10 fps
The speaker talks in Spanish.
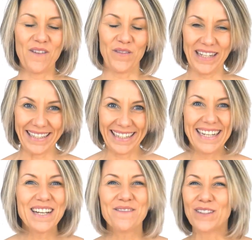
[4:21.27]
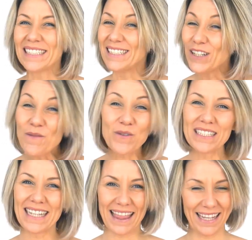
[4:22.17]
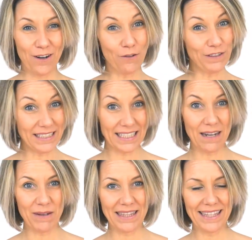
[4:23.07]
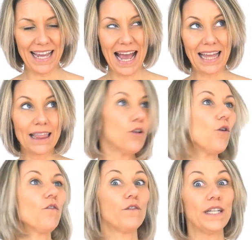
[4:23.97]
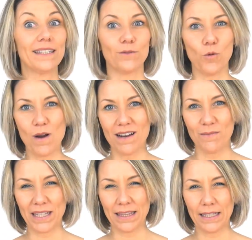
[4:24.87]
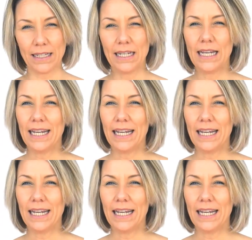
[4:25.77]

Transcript: Bien, pues si no puedes hacerlo físicamente, hazlo virtualmente.